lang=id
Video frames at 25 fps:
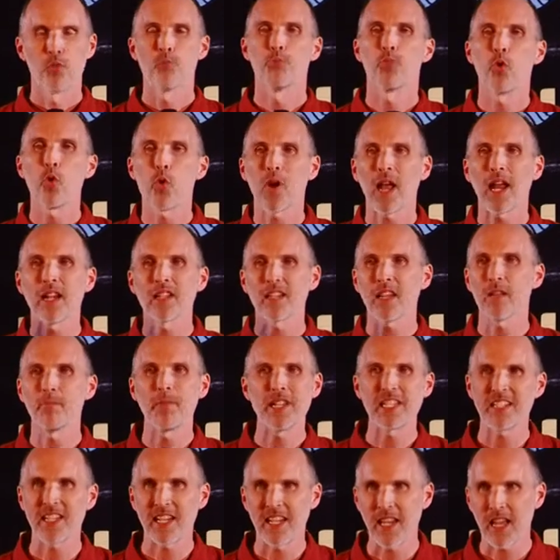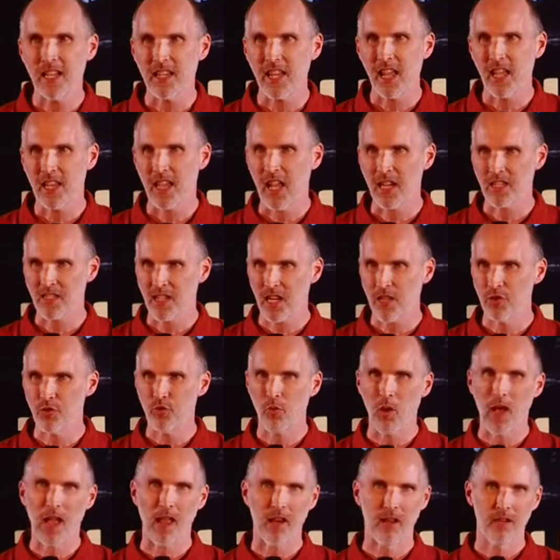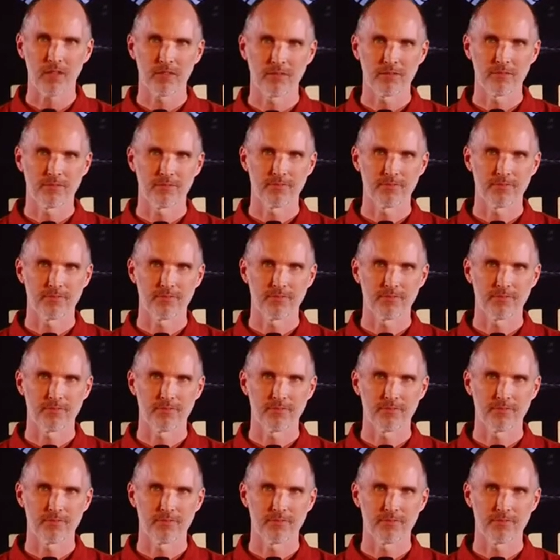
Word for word: bukan kemiskinannya yang terjual.